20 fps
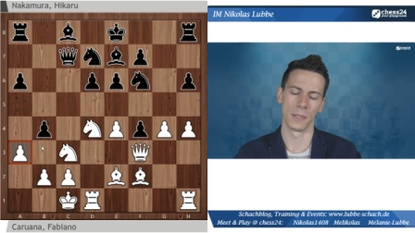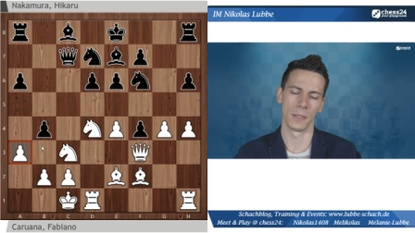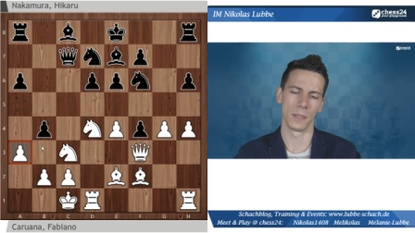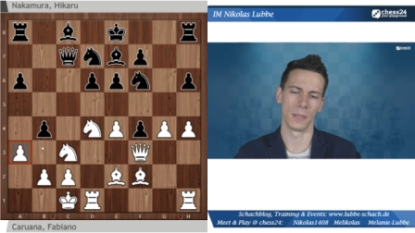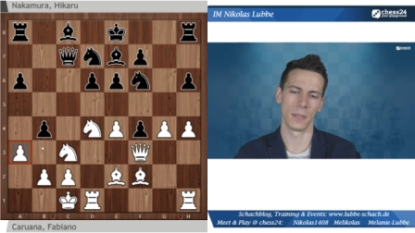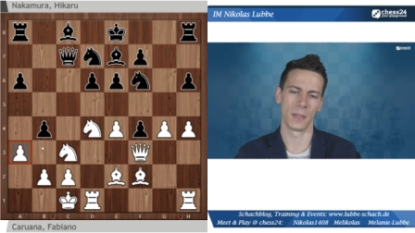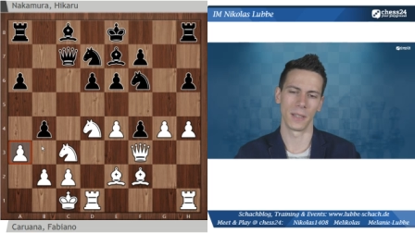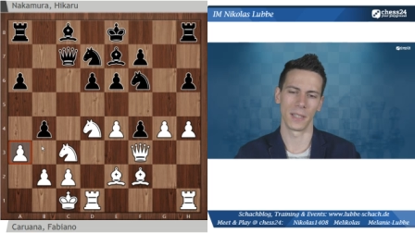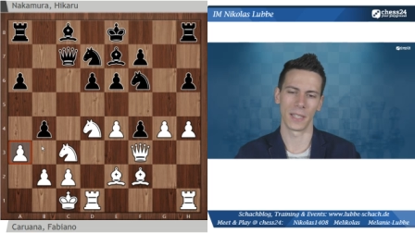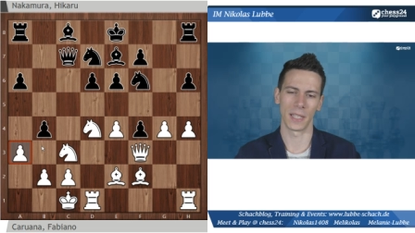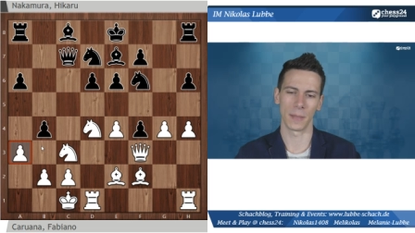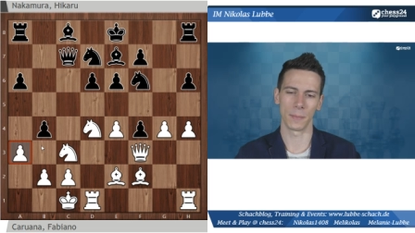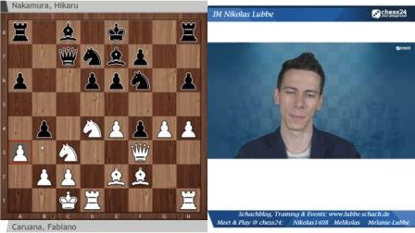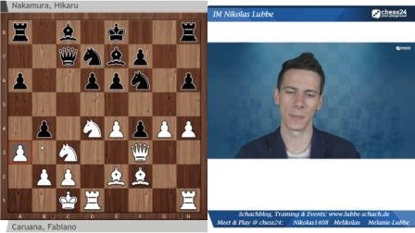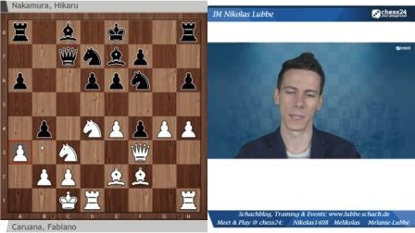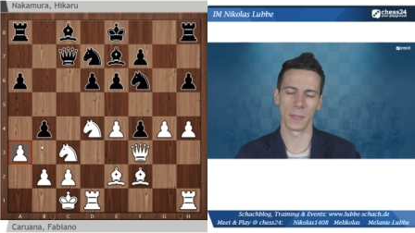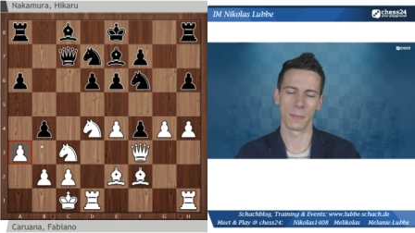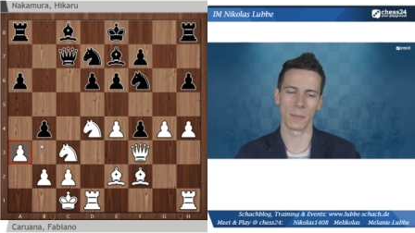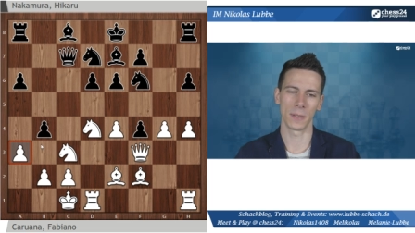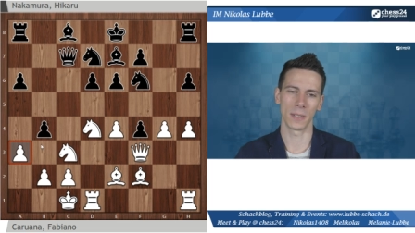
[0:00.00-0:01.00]
Ich habe mir
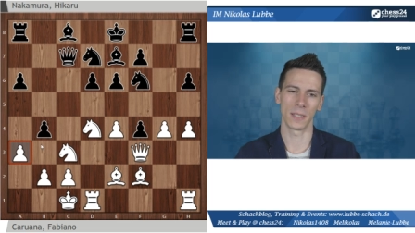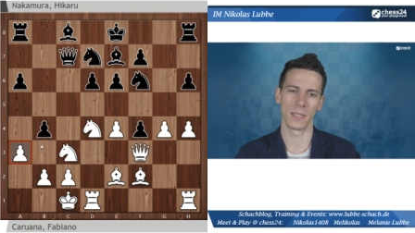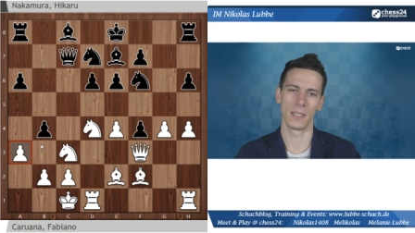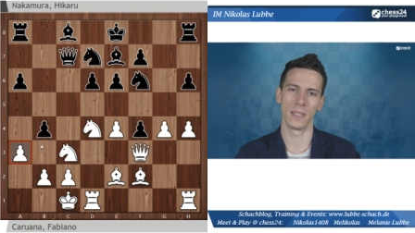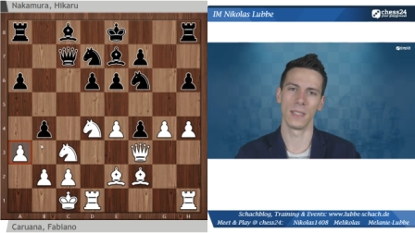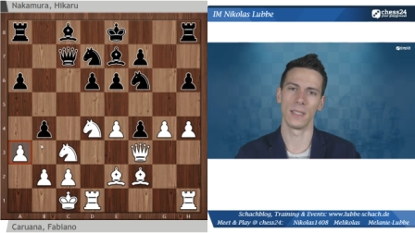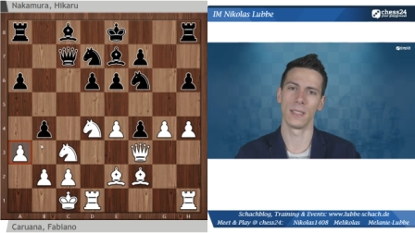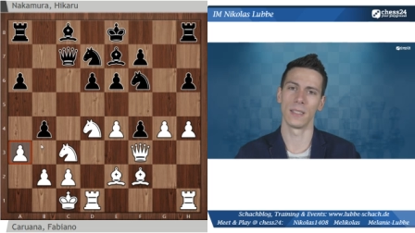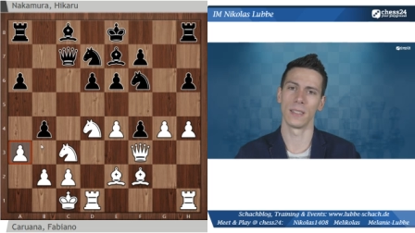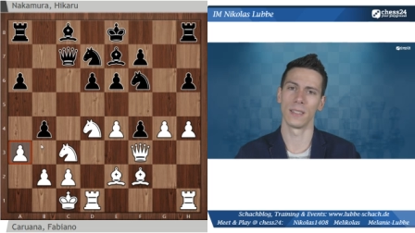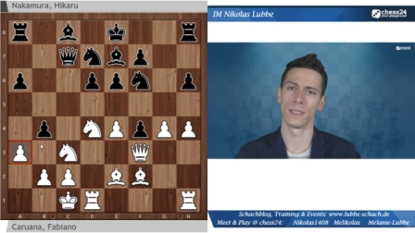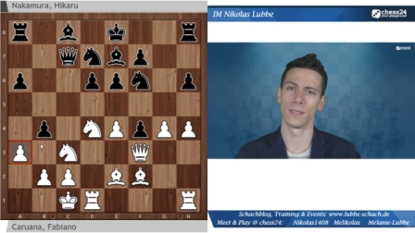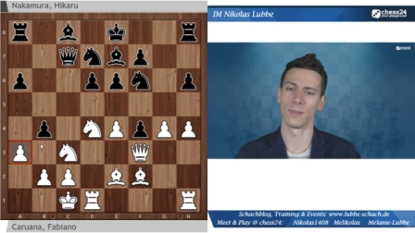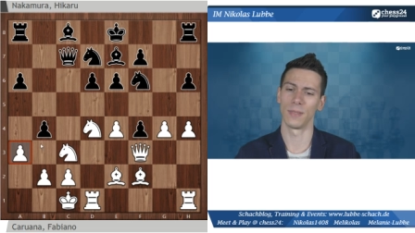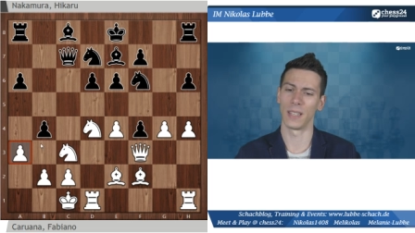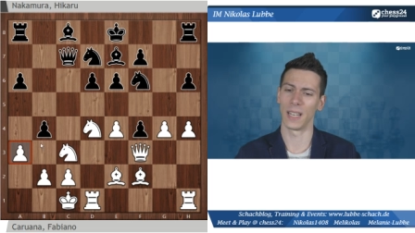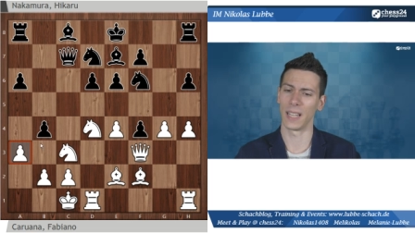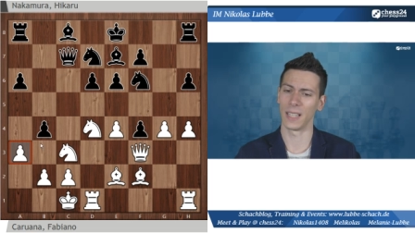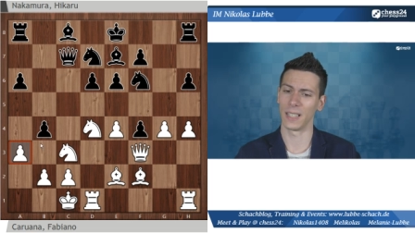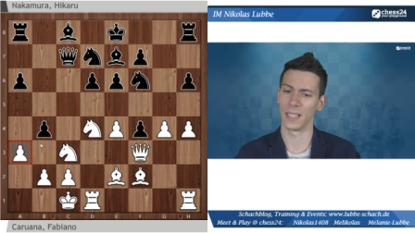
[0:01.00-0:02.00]
die Partie
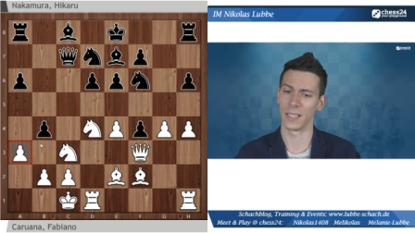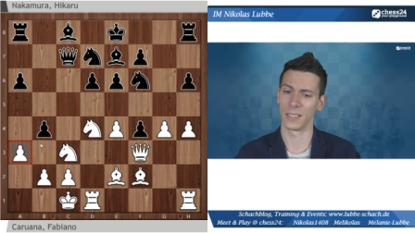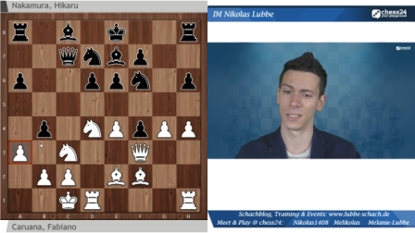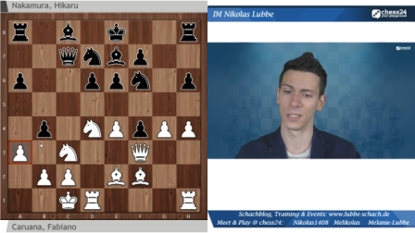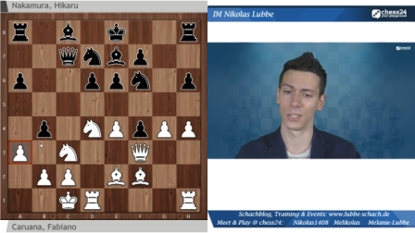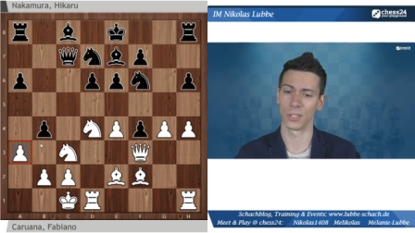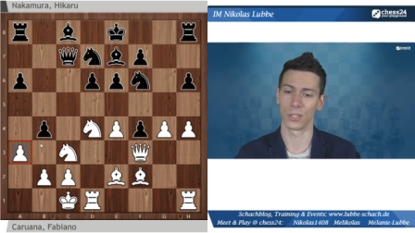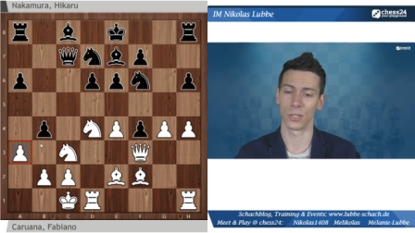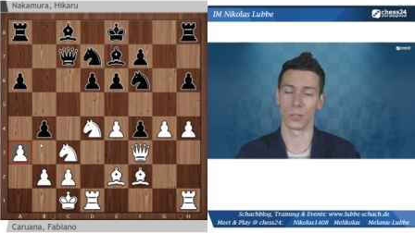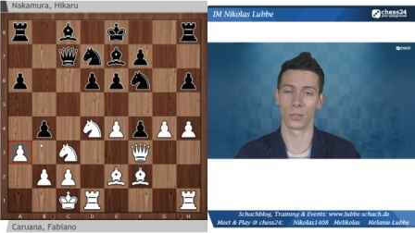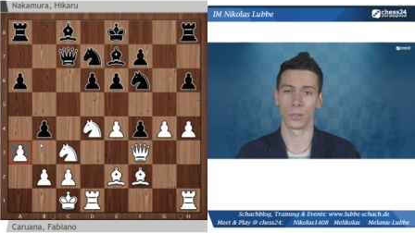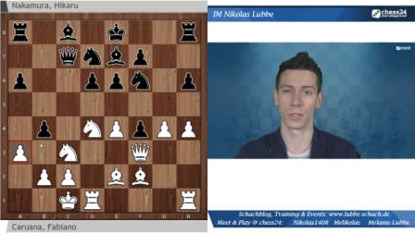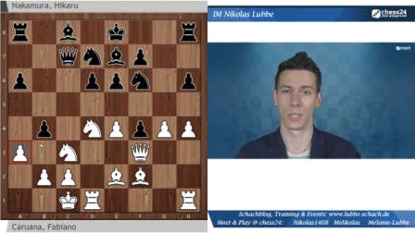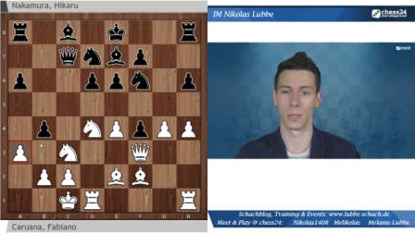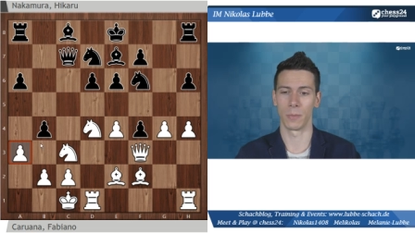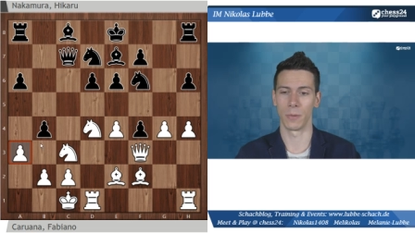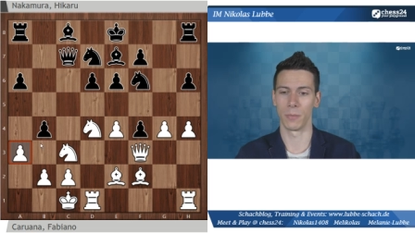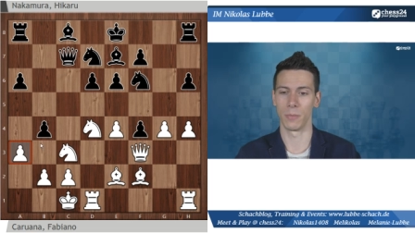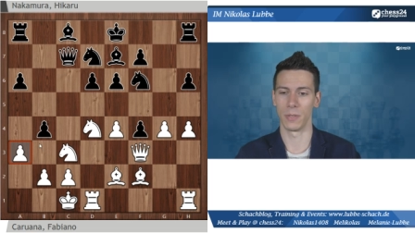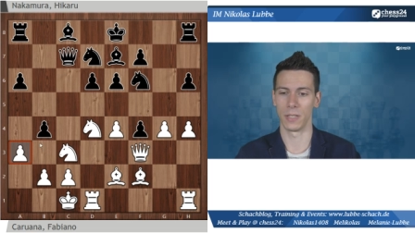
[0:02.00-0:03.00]
lange angeschaut und ich
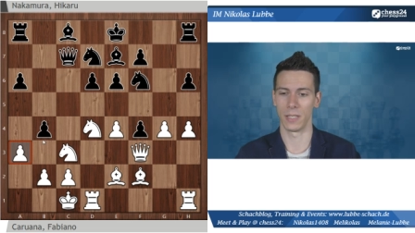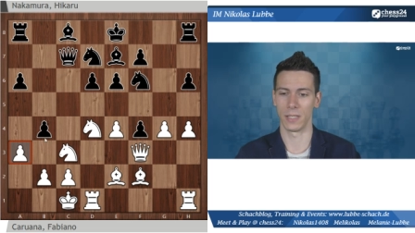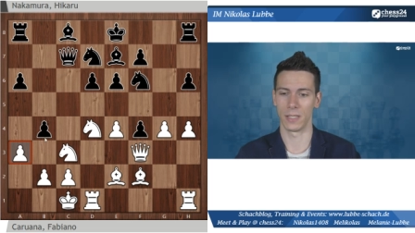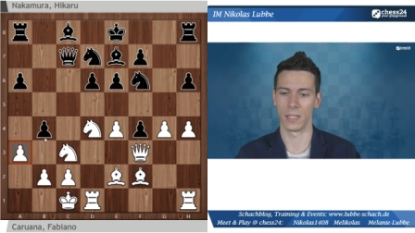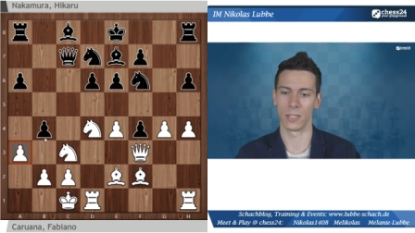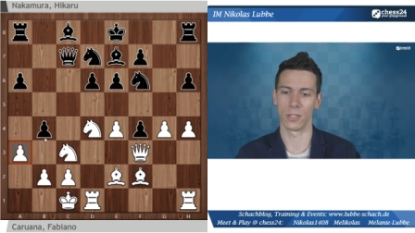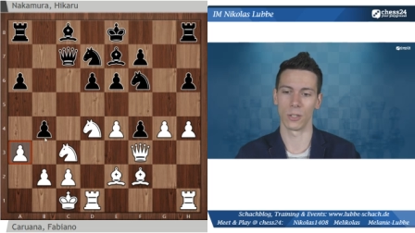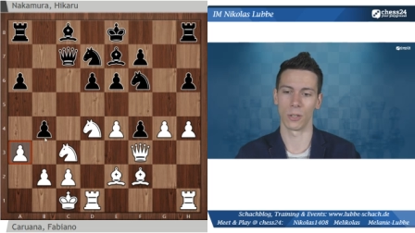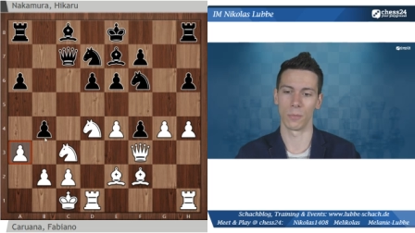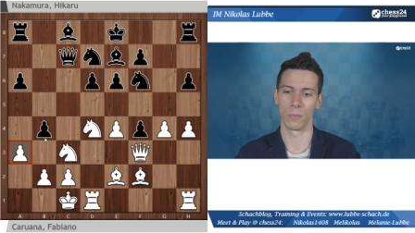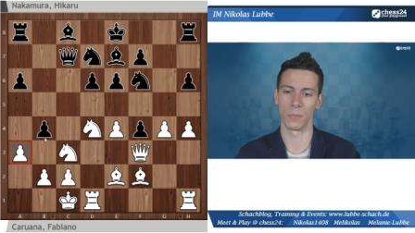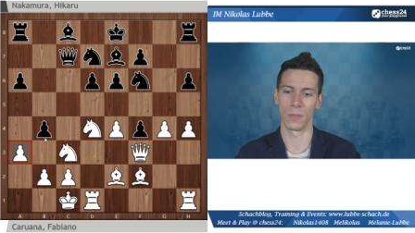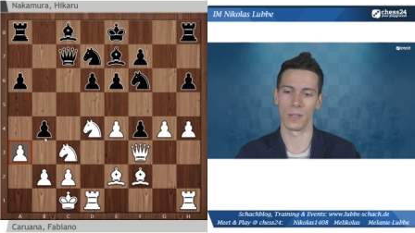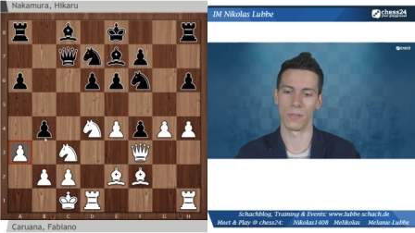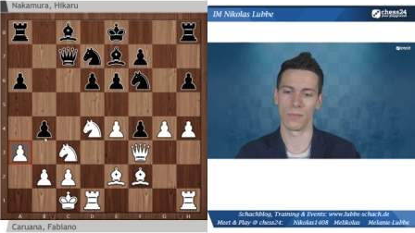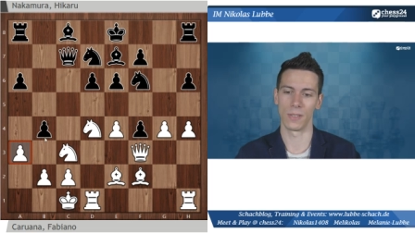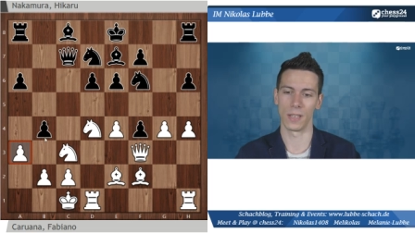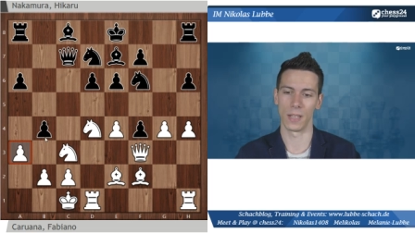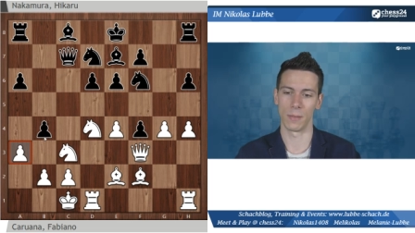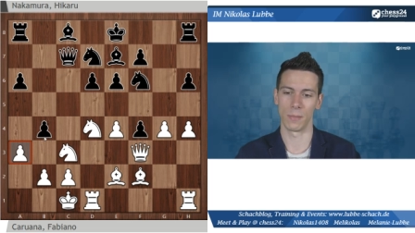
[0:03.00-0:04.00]
bin mir nicht sicher, ob
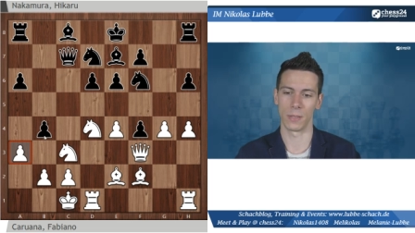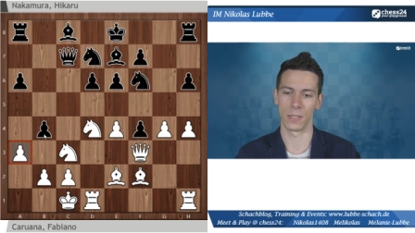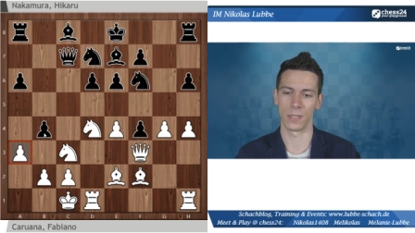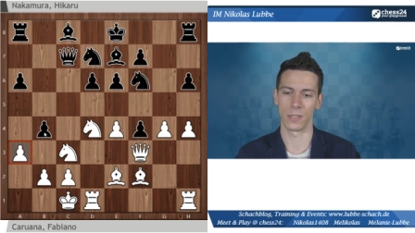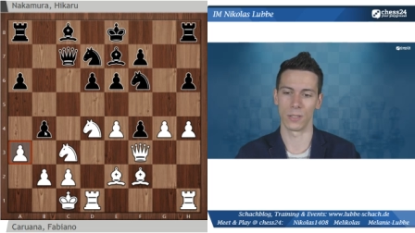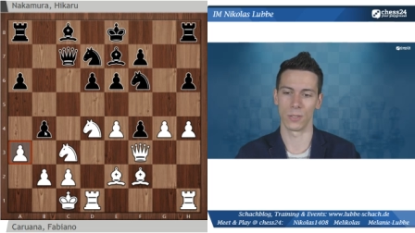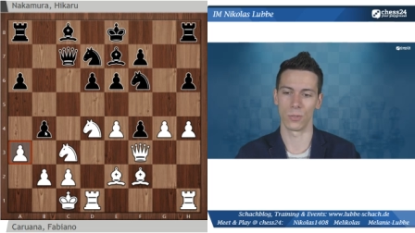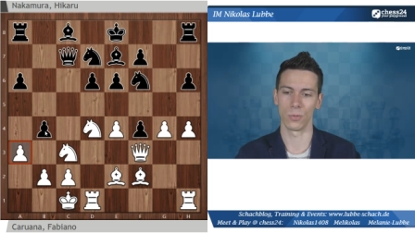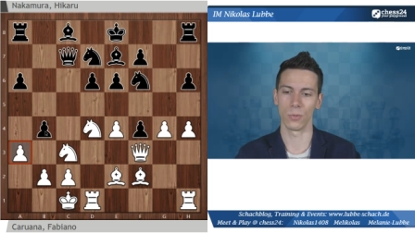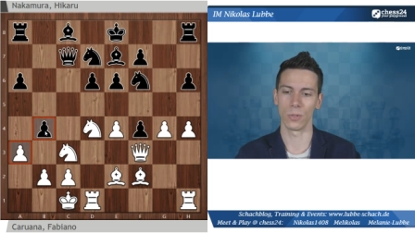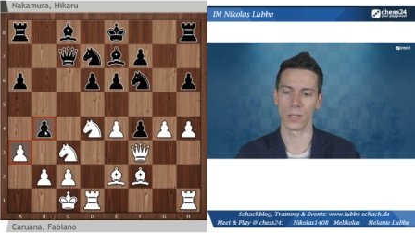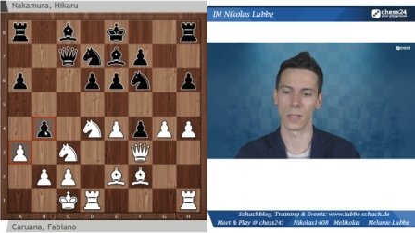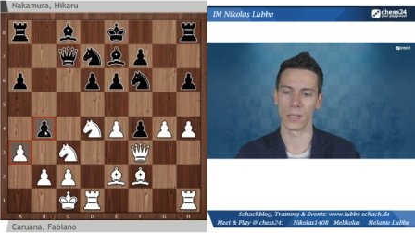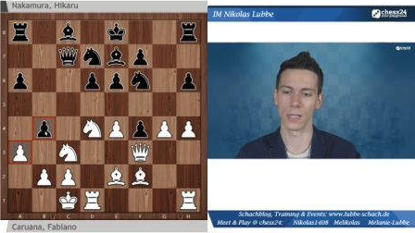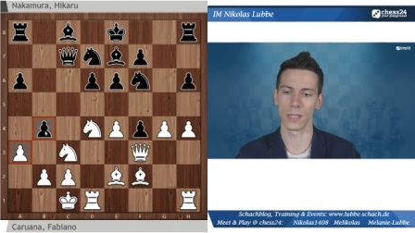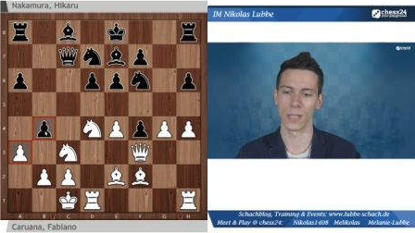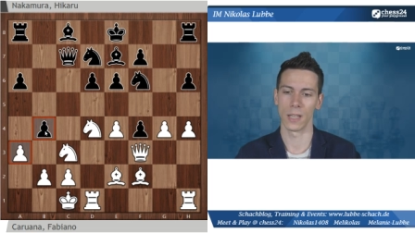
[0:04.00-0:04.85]
B4 der beste Zug ist.